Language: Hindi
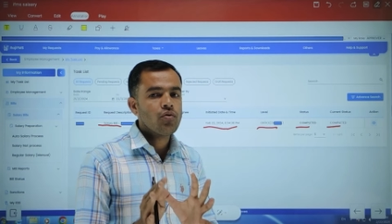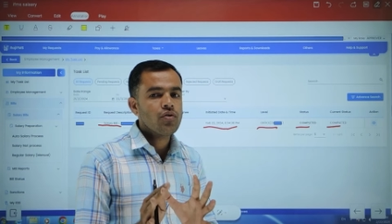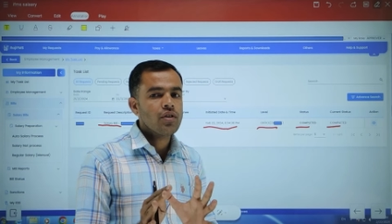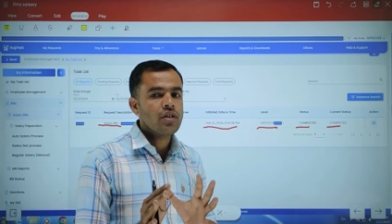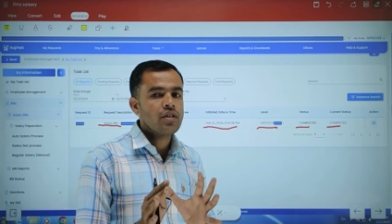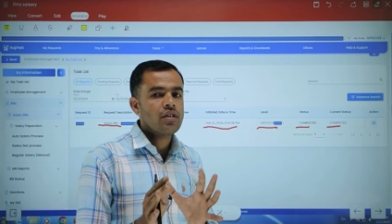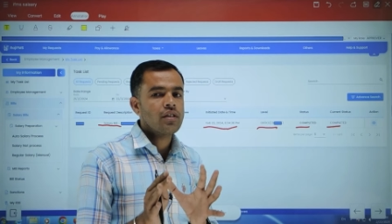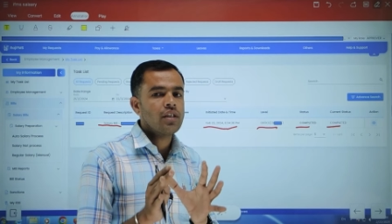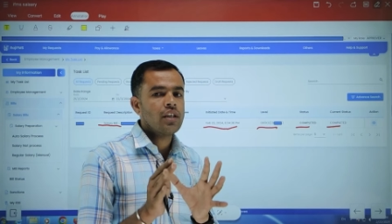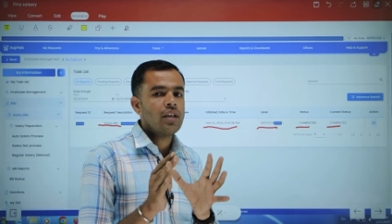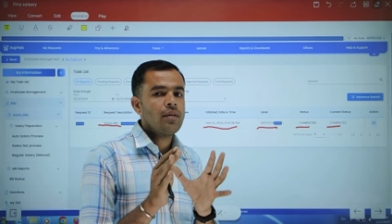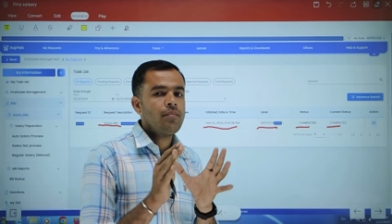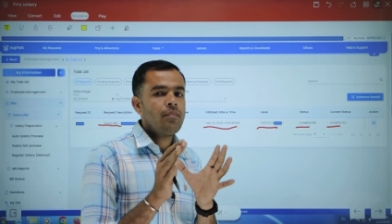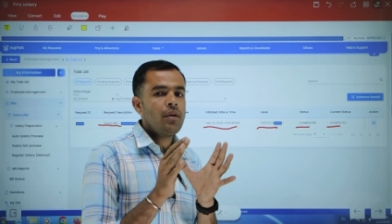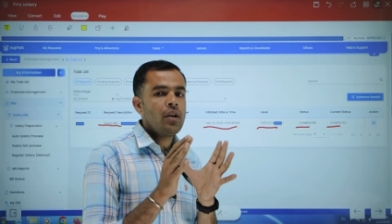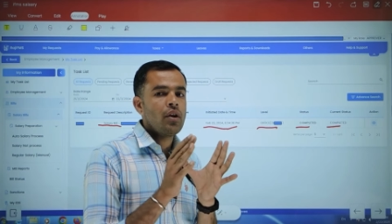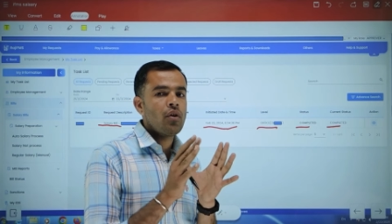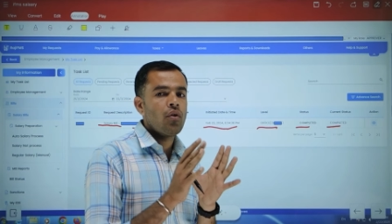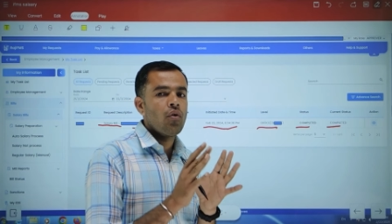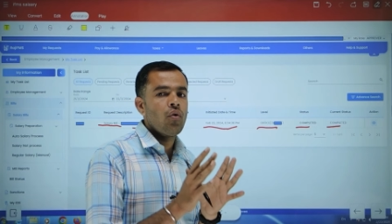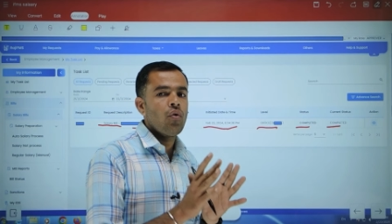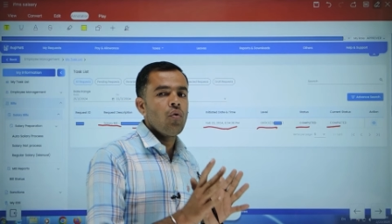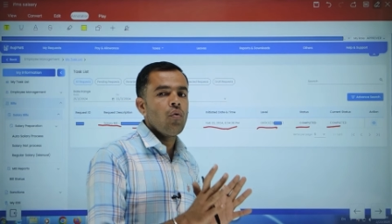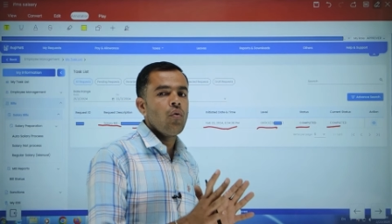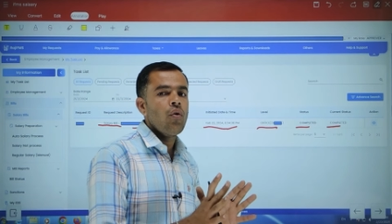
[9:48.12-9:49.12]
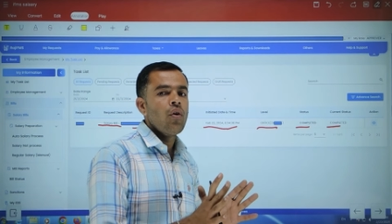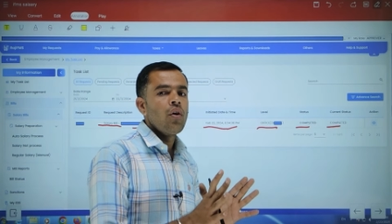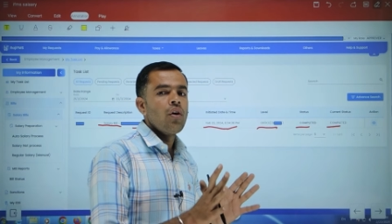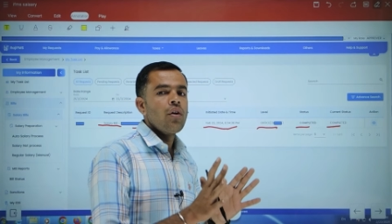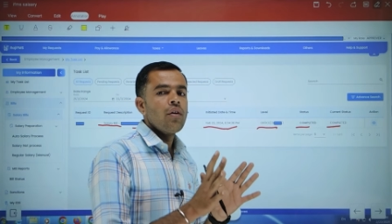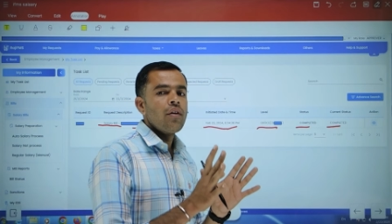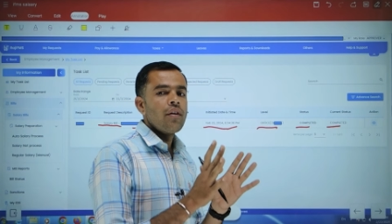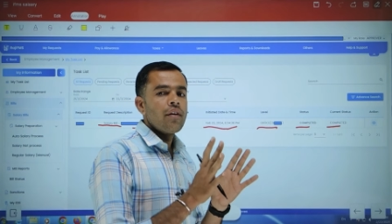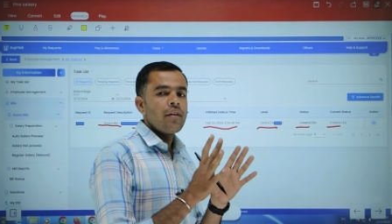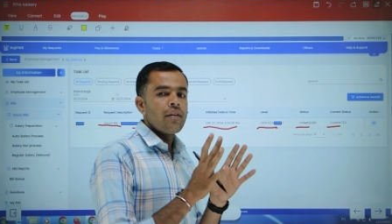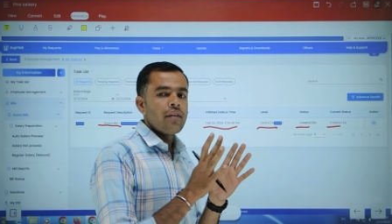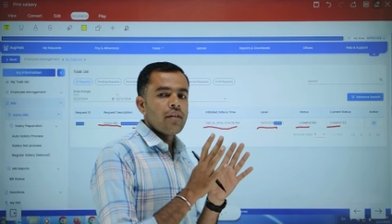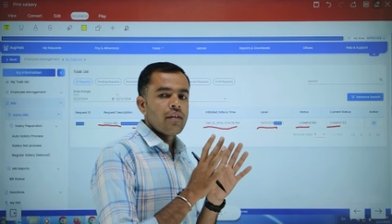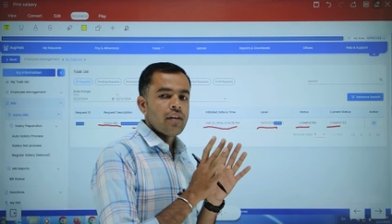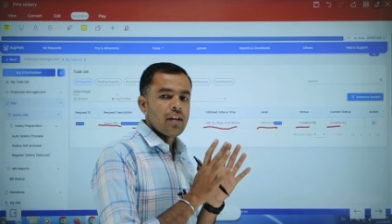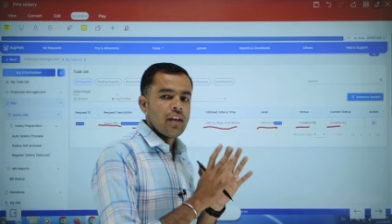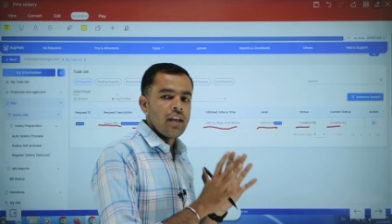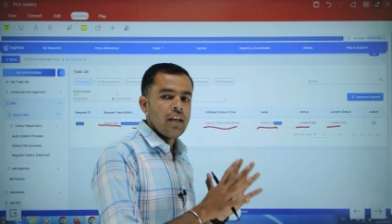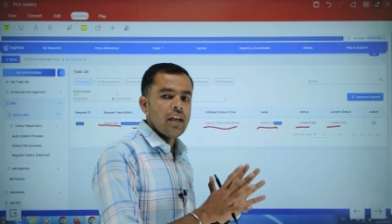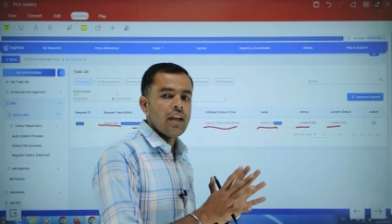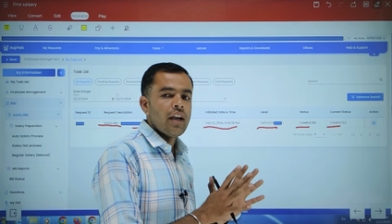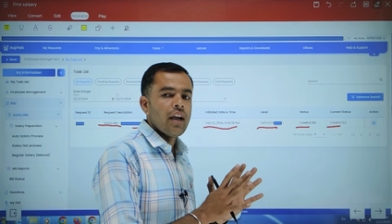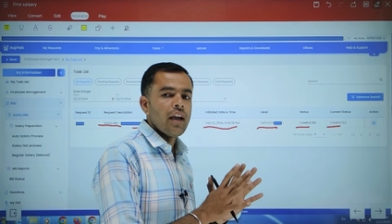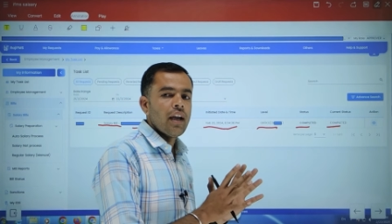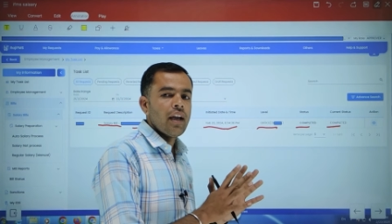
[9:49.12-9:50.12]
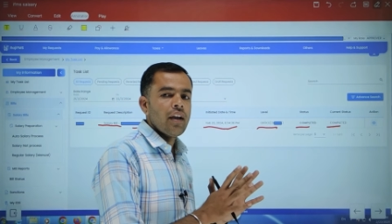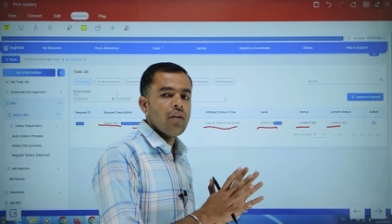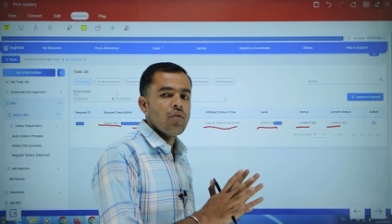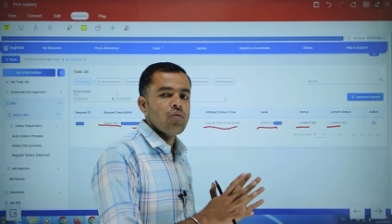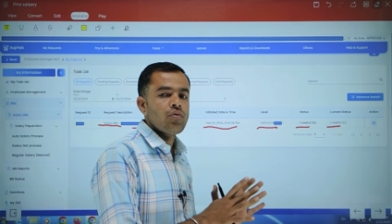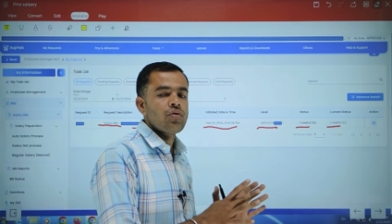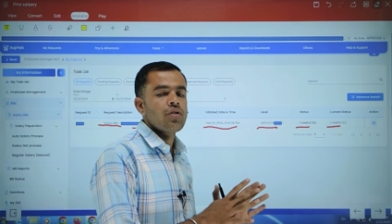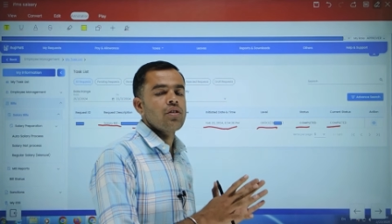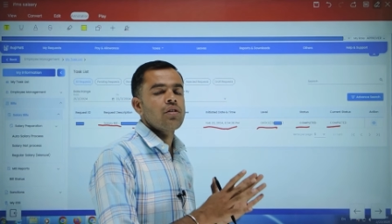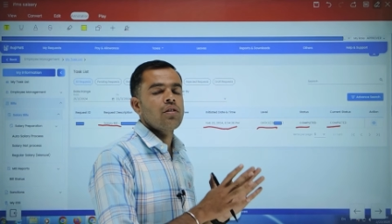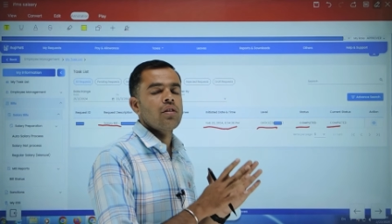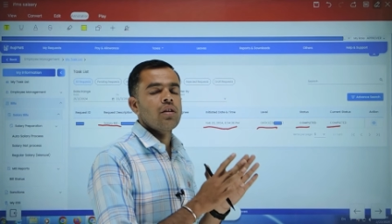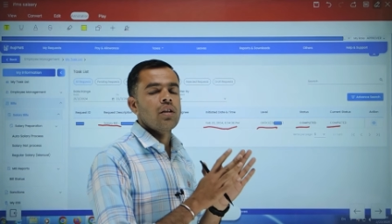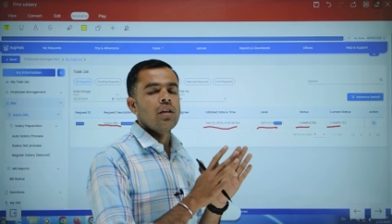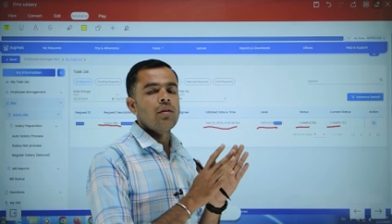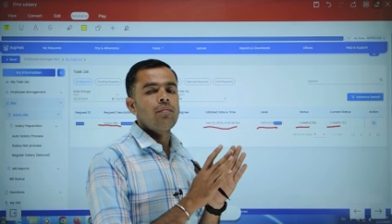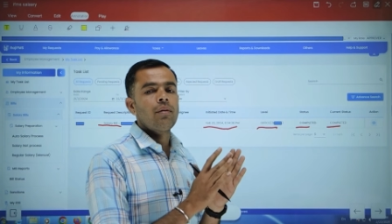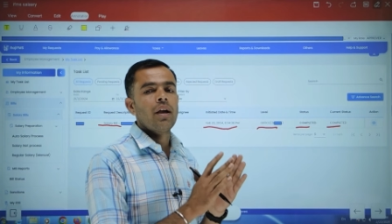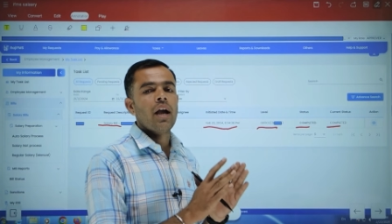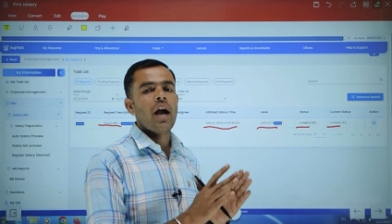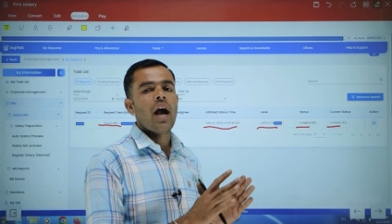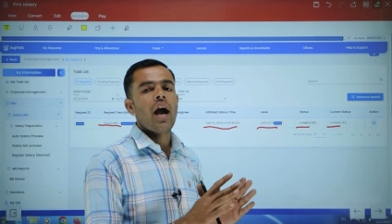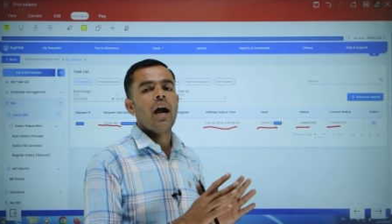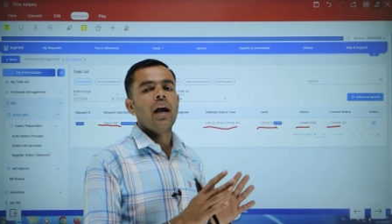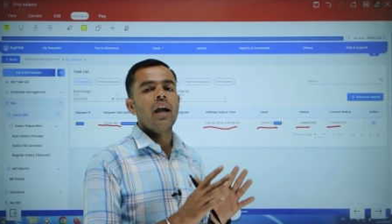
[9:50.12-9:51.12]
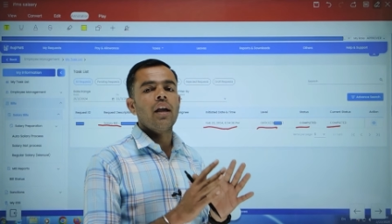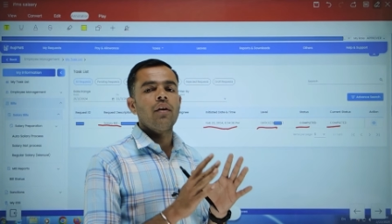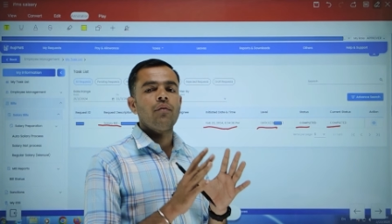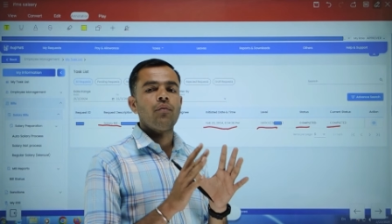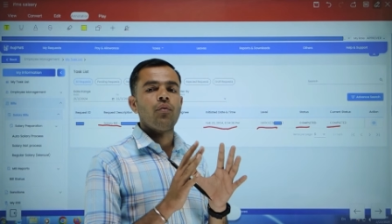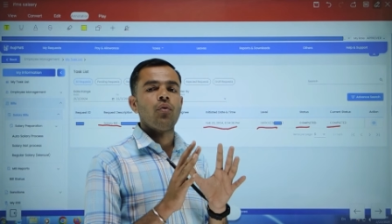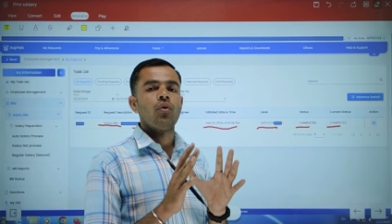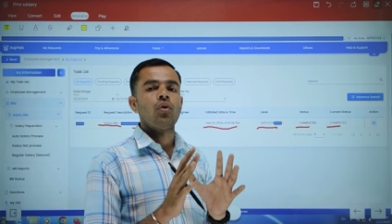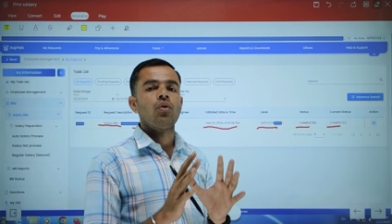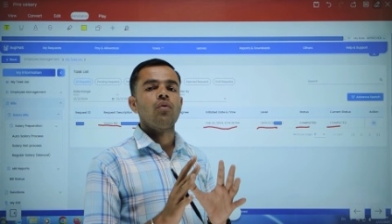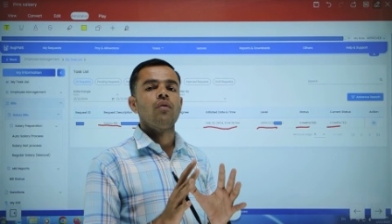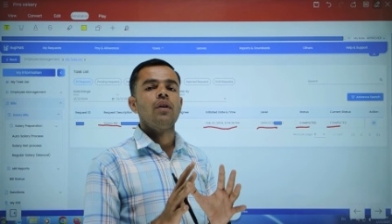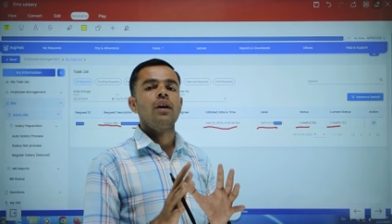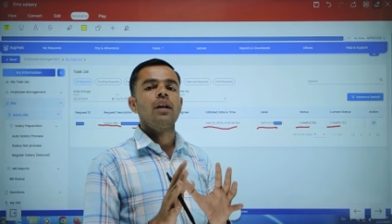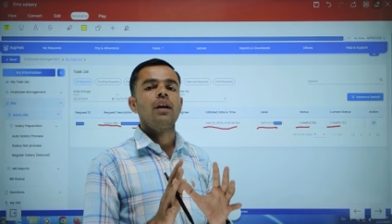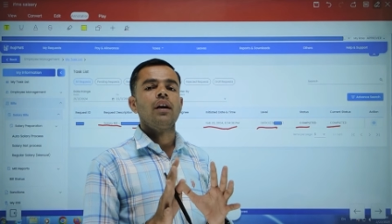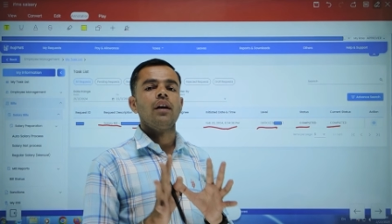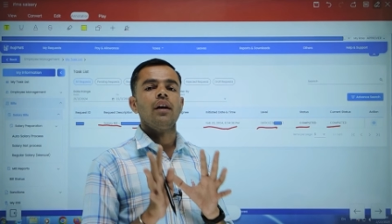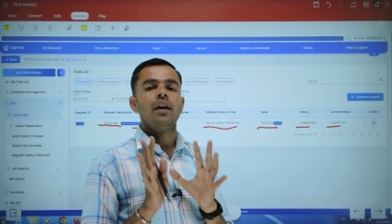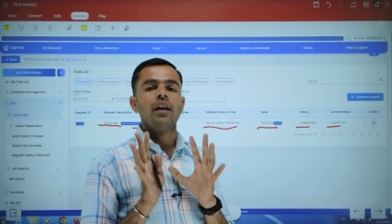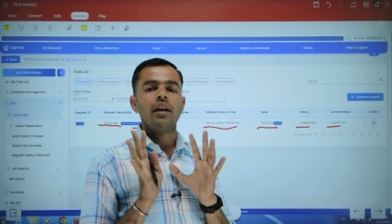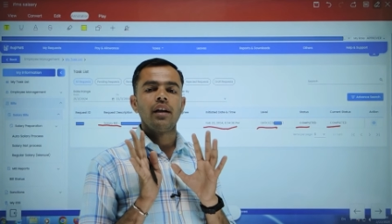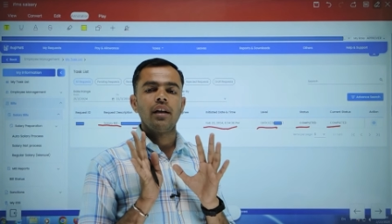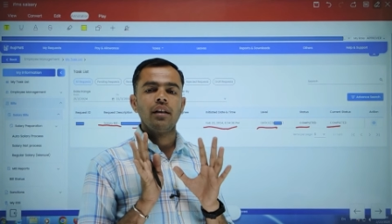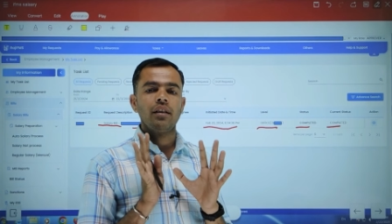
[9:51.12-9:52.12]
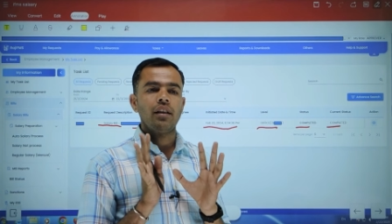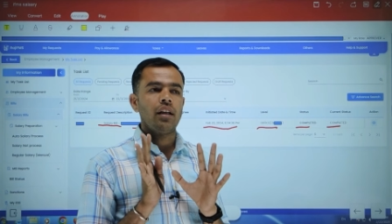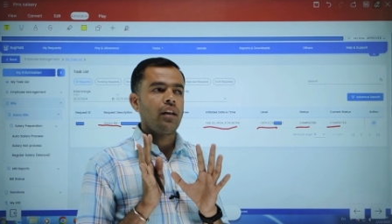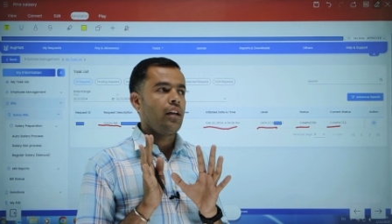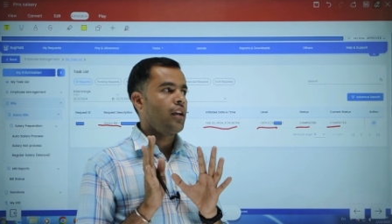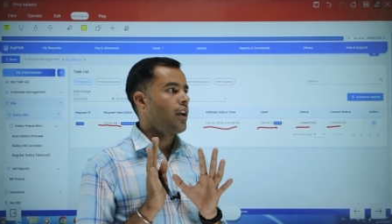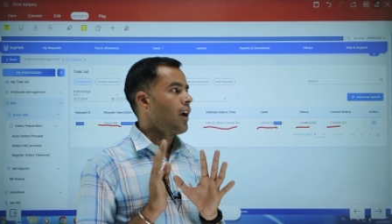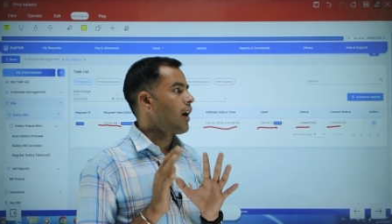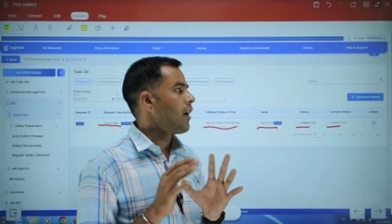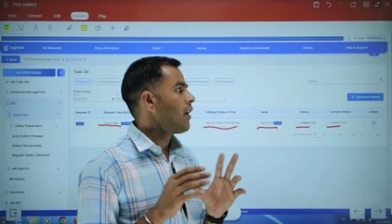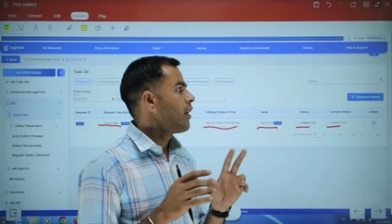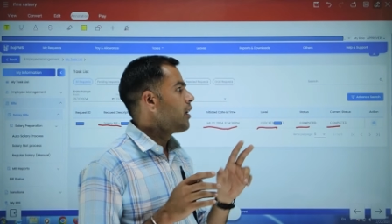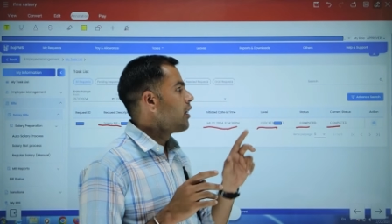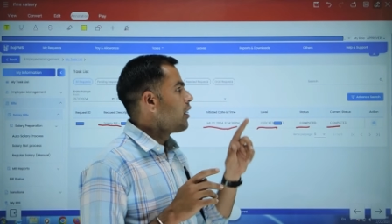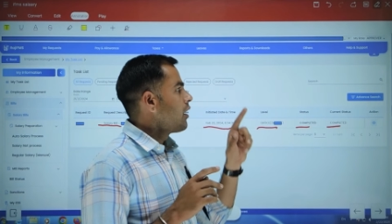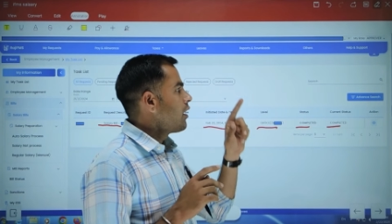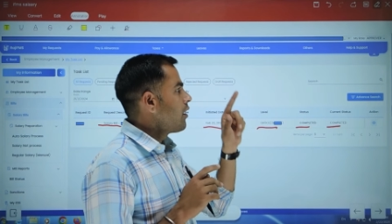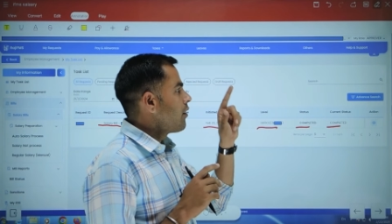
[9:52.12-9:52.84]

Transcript: प्रोसेस थी बिल को ठीक है उस स्थिति में आगे फॉरवर्ड करने का तरीका